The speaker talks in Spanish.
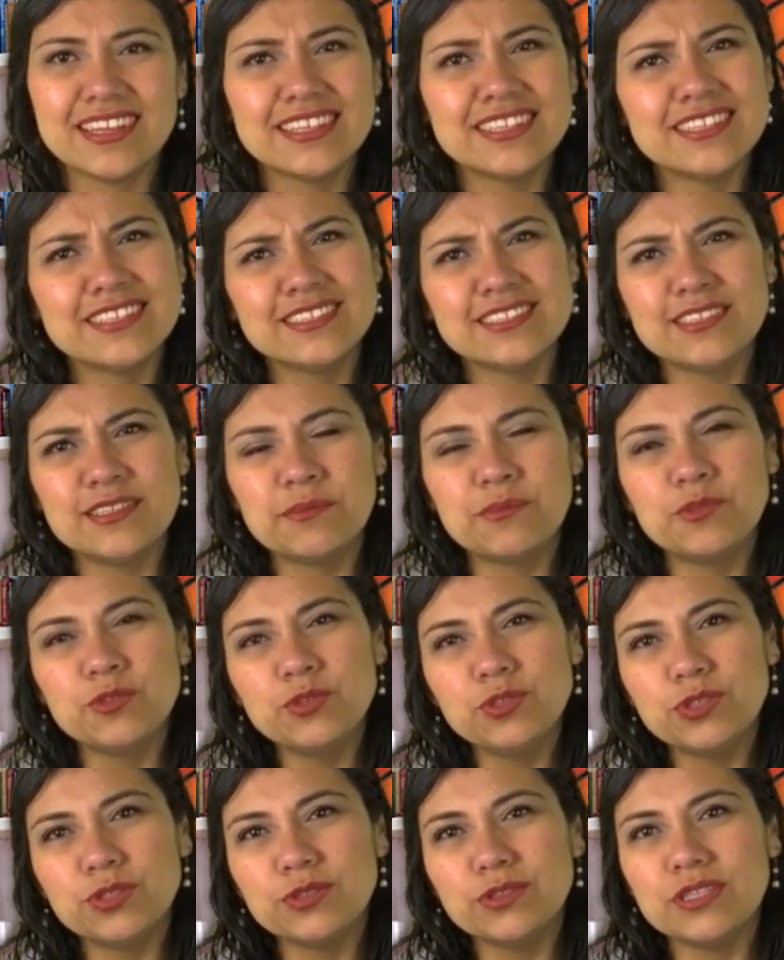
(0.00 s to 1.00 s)
Dice,
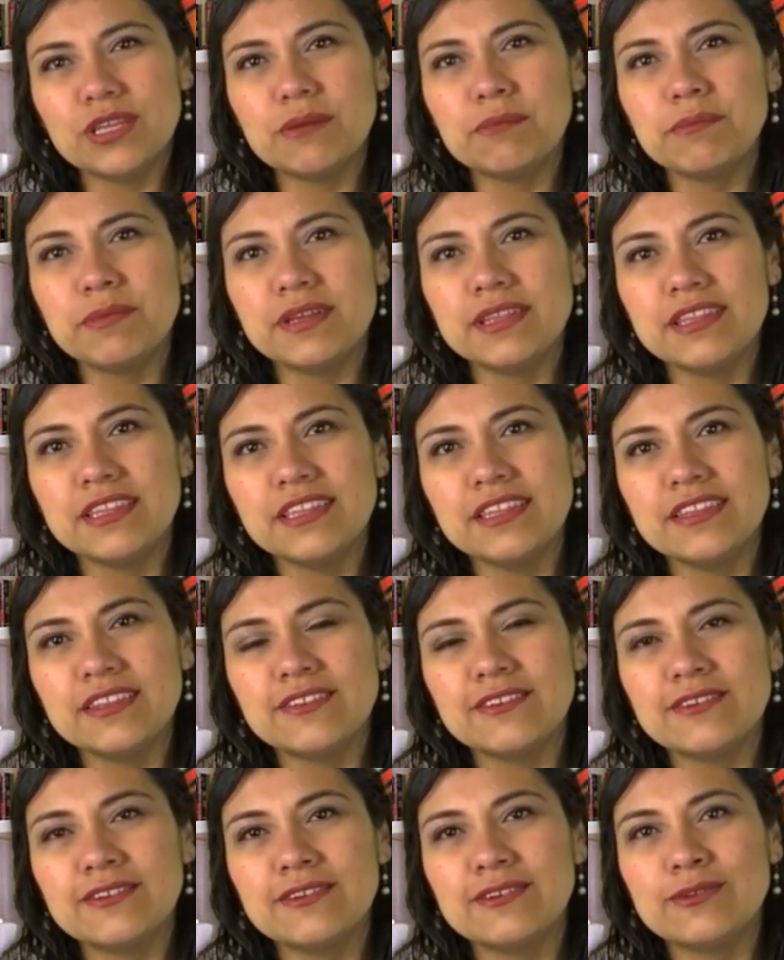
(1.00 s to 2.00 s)
muchos han
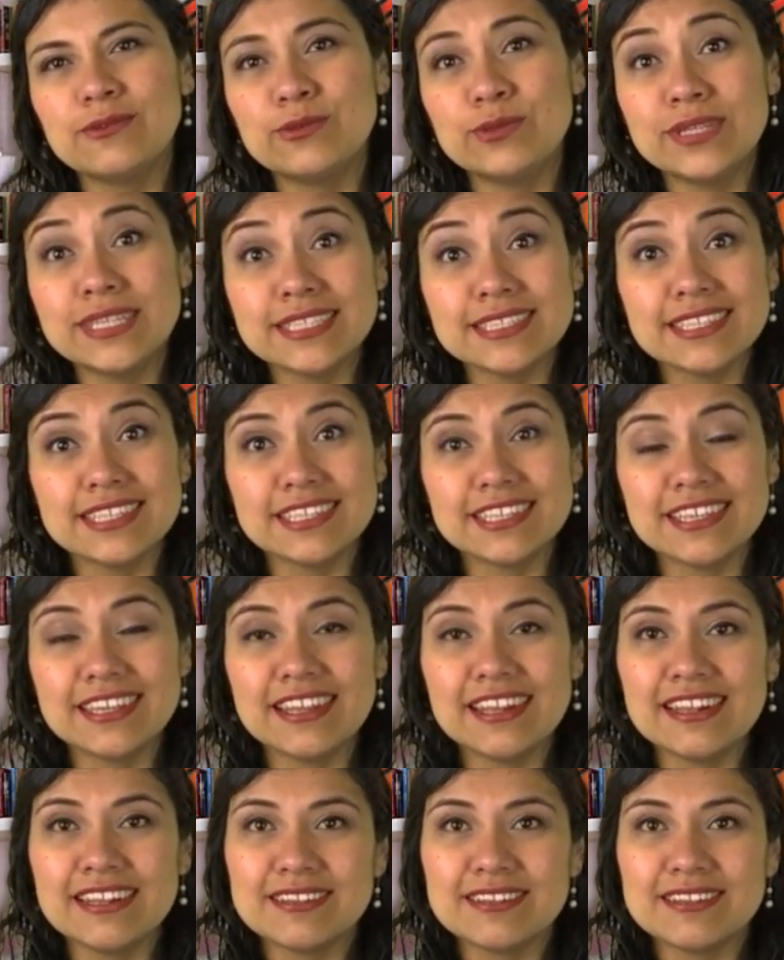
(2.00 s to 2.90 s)
pedido una señal.